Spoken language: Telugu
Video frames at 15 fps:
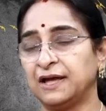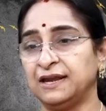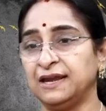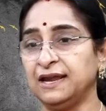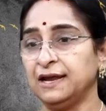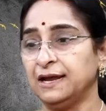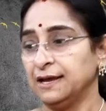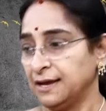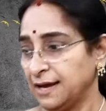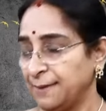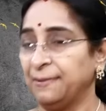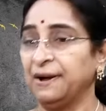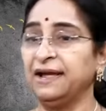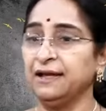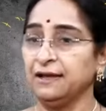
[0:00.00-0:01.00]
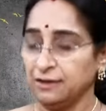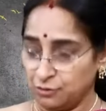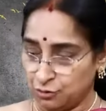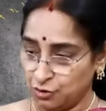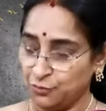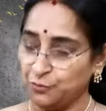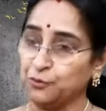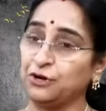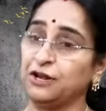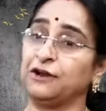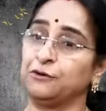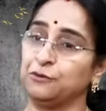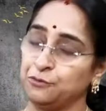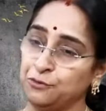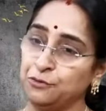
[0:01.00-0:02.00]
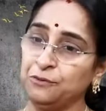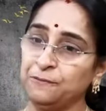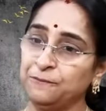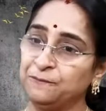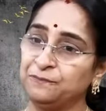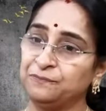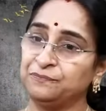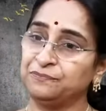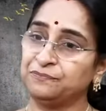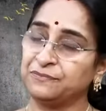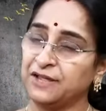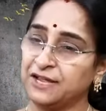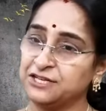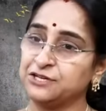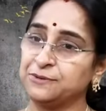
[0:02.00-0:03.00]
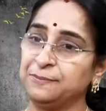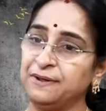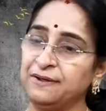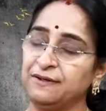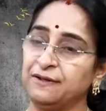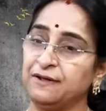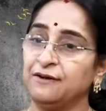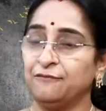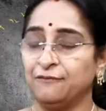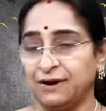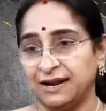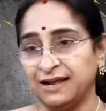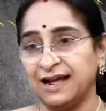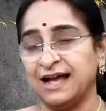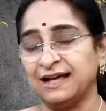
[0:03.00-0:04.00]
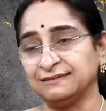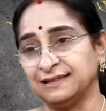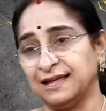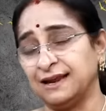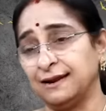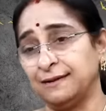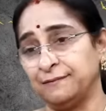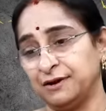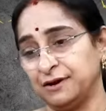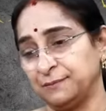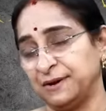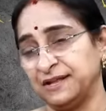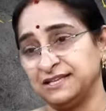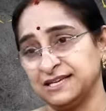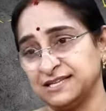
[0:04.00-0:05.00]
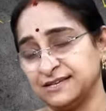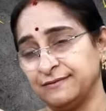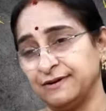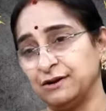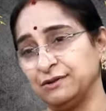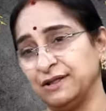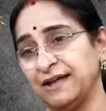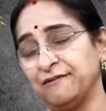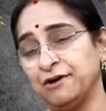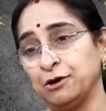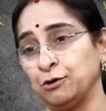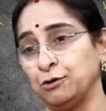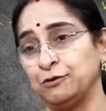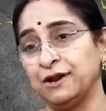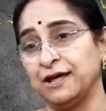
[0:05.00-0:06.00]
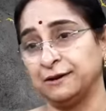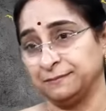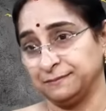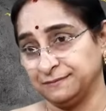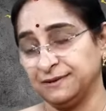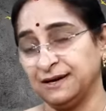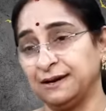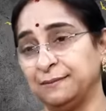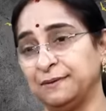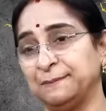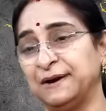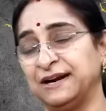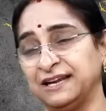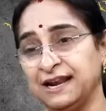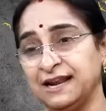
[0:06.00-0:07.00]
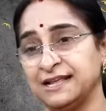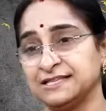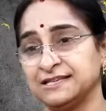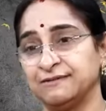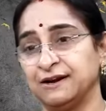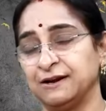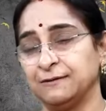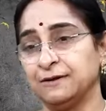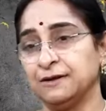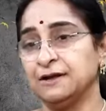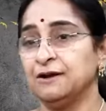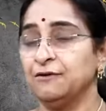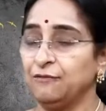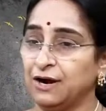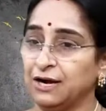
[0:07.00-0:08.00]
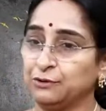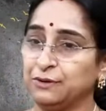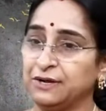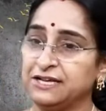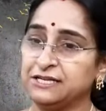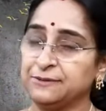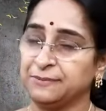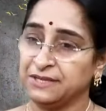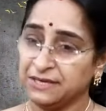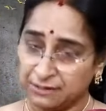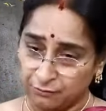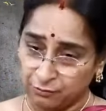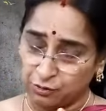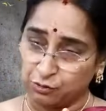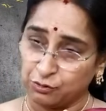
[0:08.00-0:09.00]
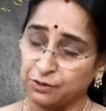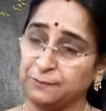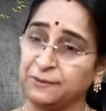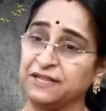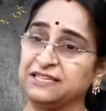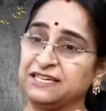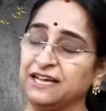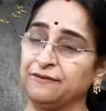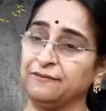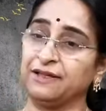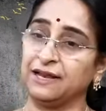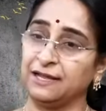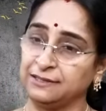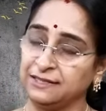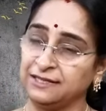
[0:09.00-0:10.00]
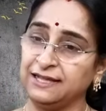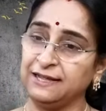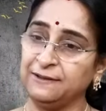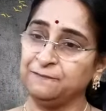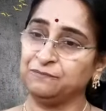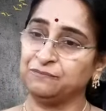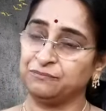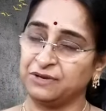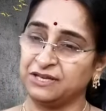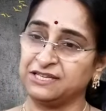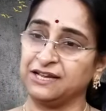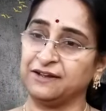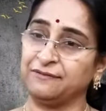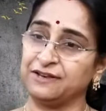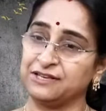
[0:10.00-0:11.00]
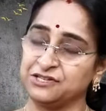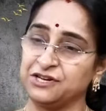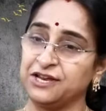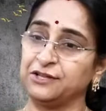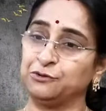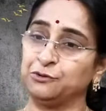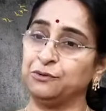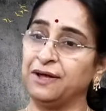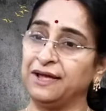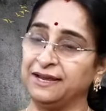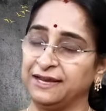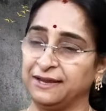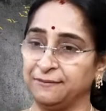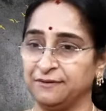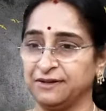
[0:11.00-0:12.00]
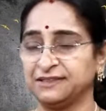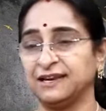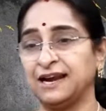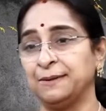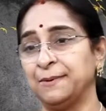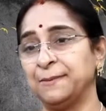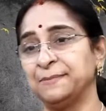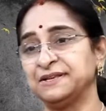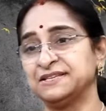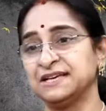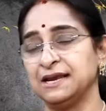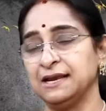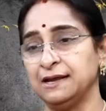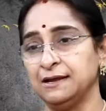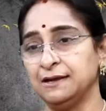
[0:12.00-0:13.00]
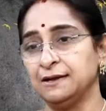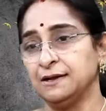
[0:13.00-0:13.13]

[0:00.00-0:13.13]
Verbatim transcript: అని అబ్బాయి రెండు పోట్లు ఇక్కడ ఉండు అని చెప్పి వాళ్ళకి ఆస్థాన పనిచేసే వాళ్ళు దేవాంగులు ఉన్నారు అంటే బట్టలు నేసేవాళ్ళు వాళ్ళతో ఏం చెప్పిందంటే ఒక ప్రత్యేకమైన అతిథి ప్రత్యేకమైన స్నేహితుడు ఆయనకి వస్త్రాలు పంపించాలి